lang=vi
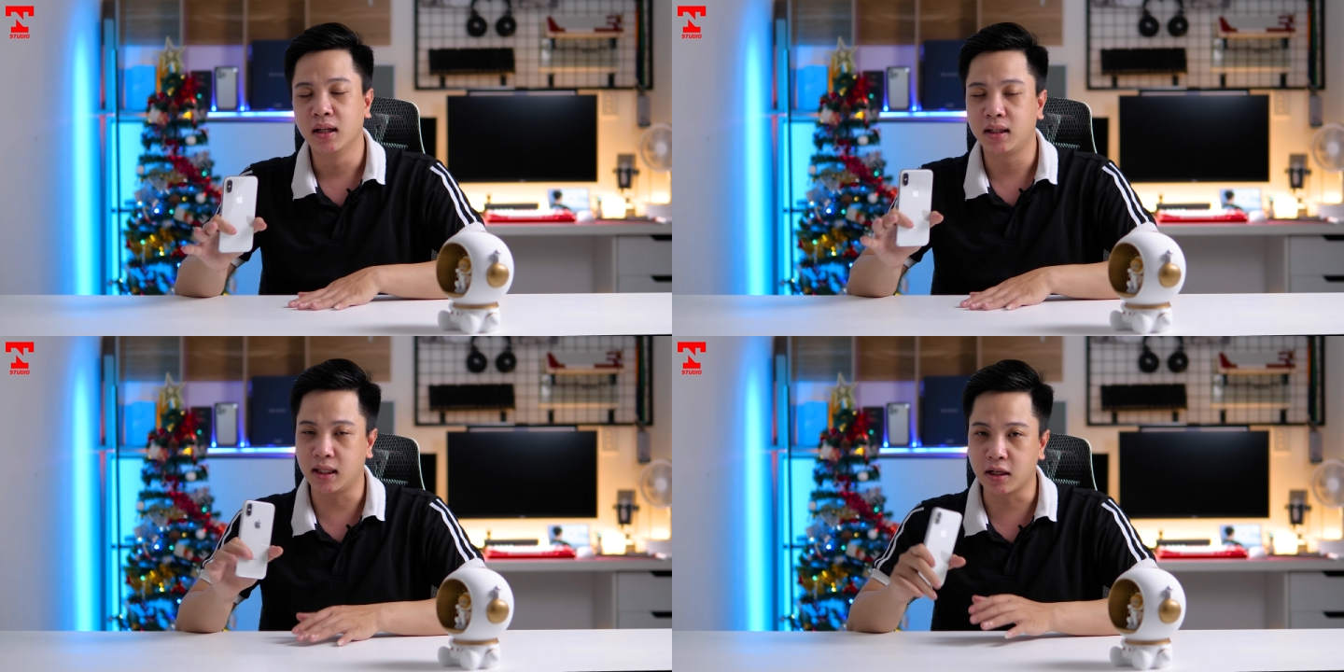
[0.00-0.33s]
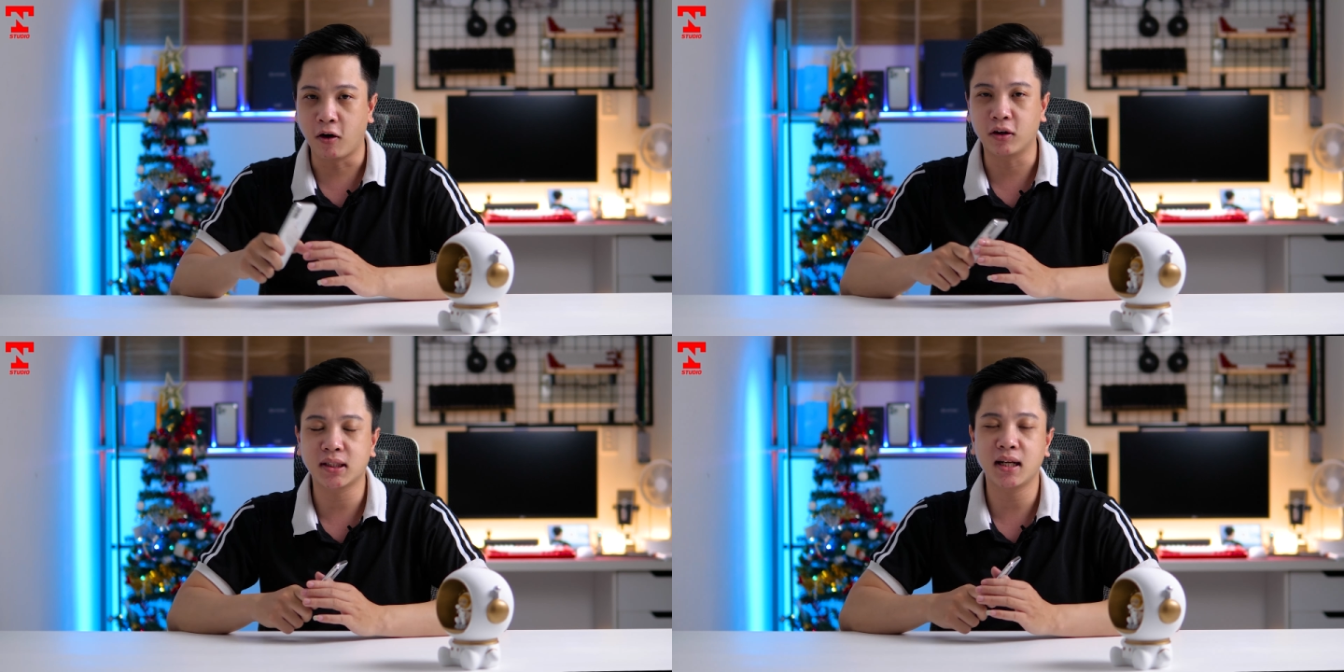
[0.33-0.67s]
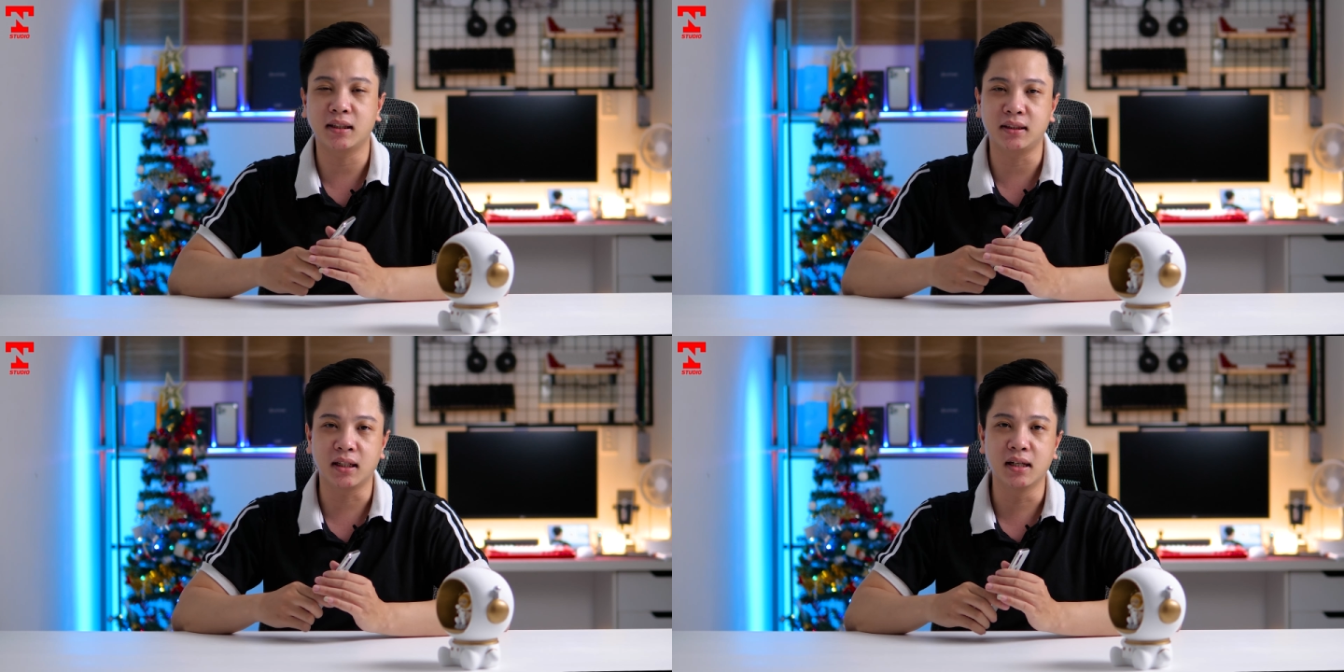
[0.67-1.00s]
thì đó sẽ
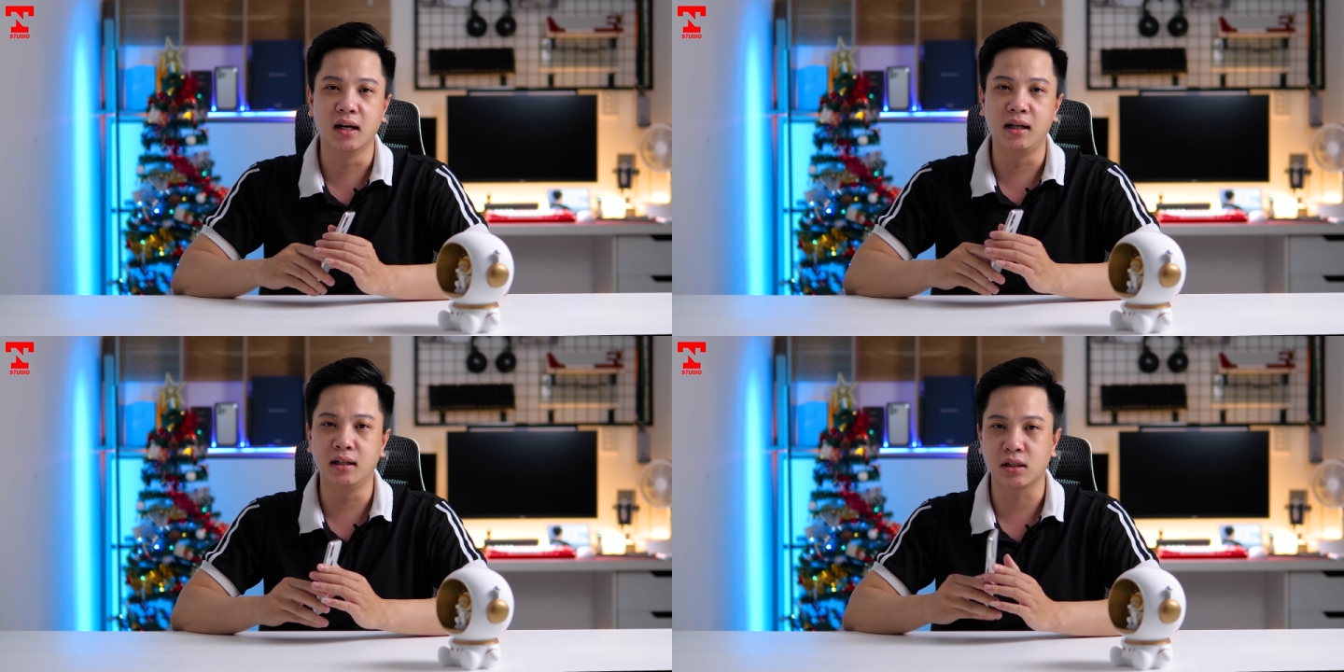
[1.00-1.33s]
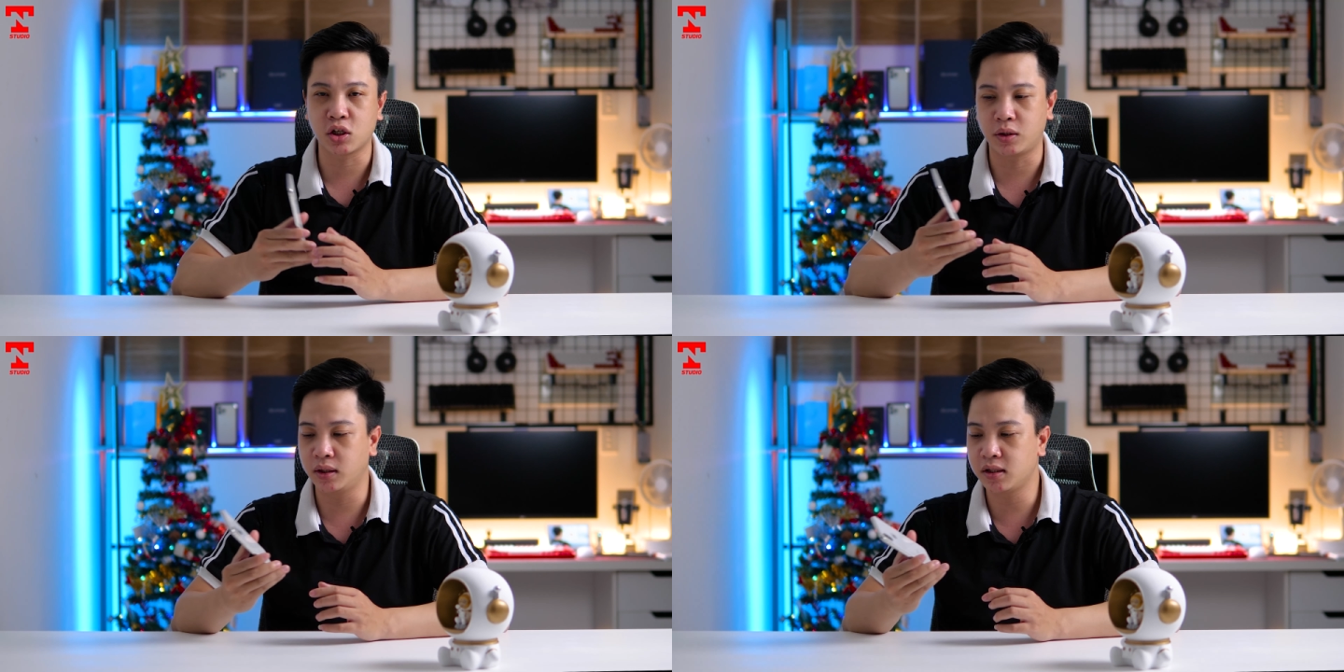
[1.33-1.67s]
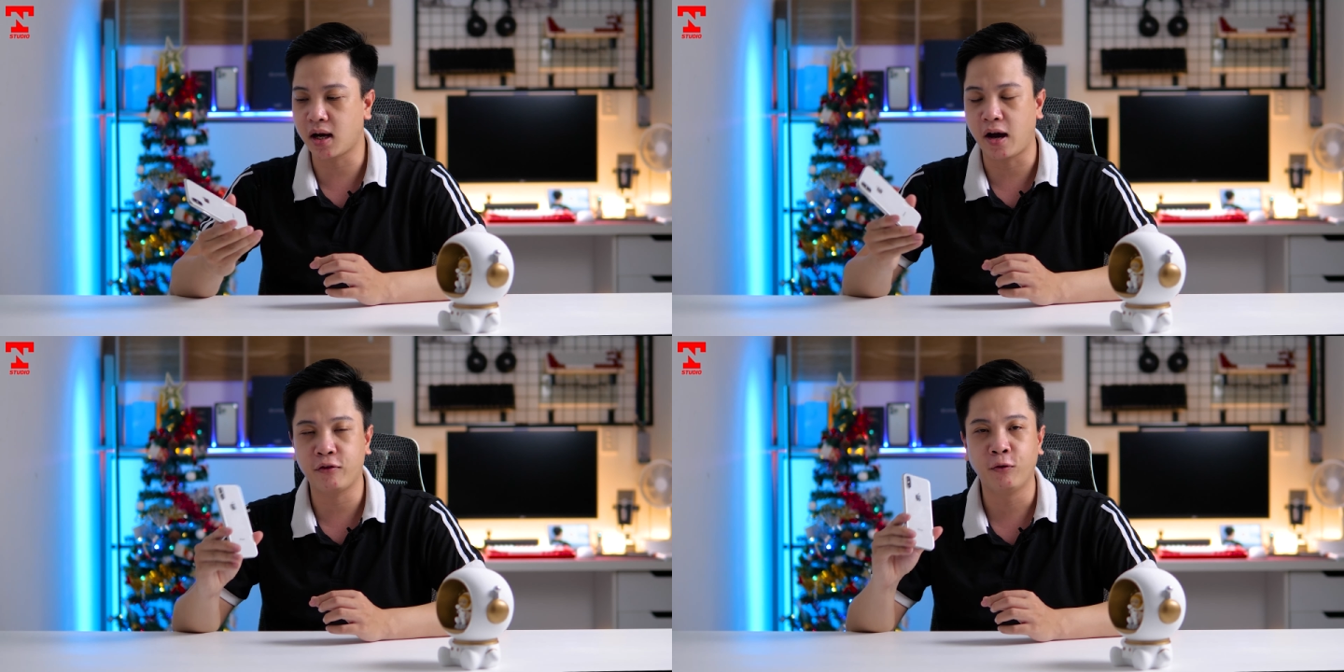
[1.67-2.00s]
là những người lựa chọn những
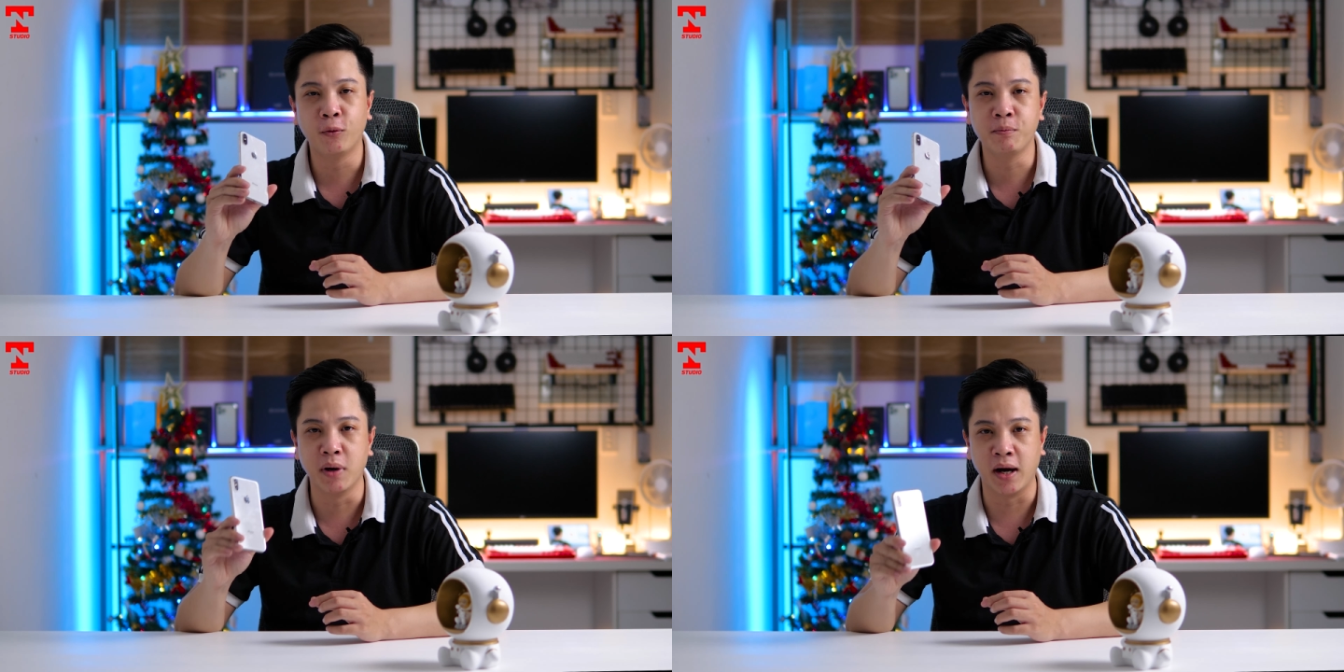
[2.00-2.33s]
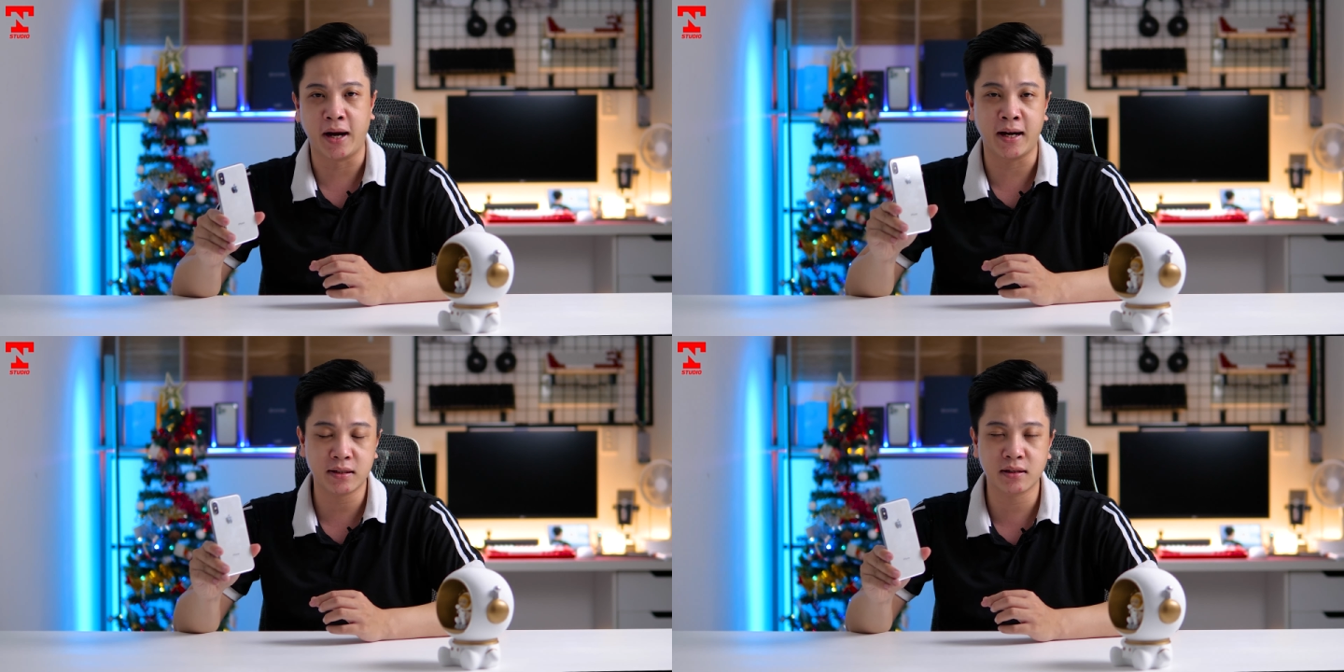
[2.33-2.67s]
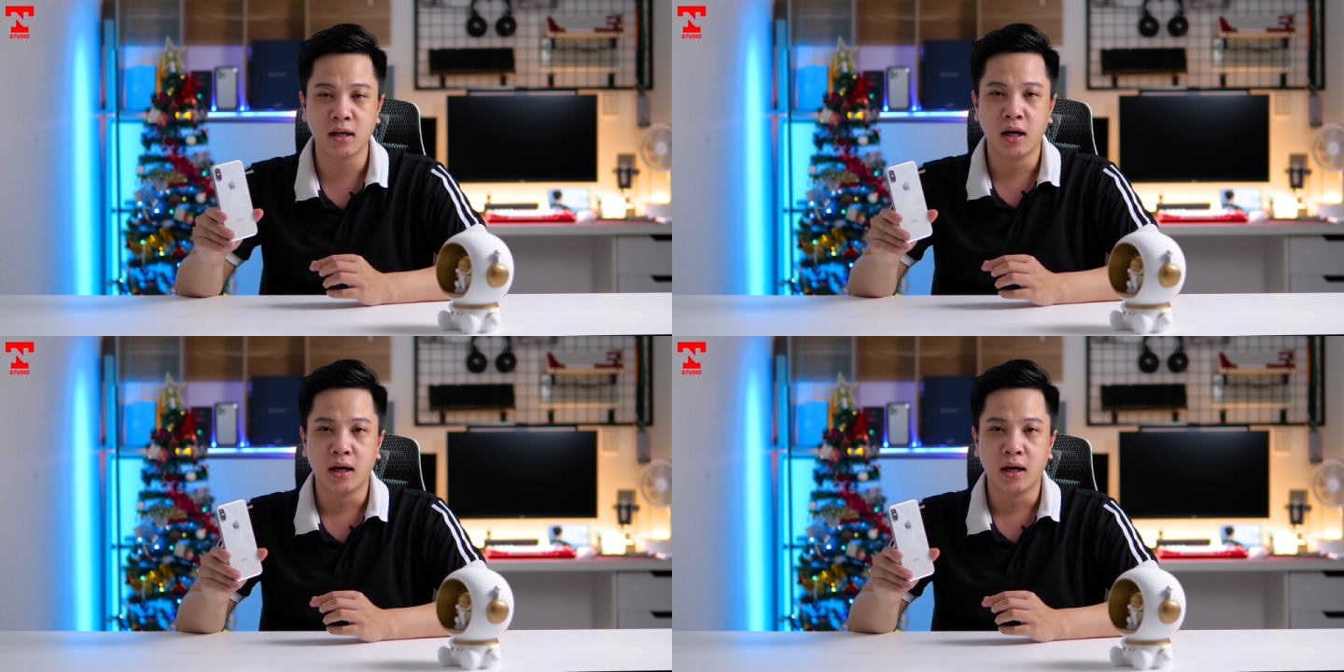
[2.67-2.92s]
chiếc iPhone mười S.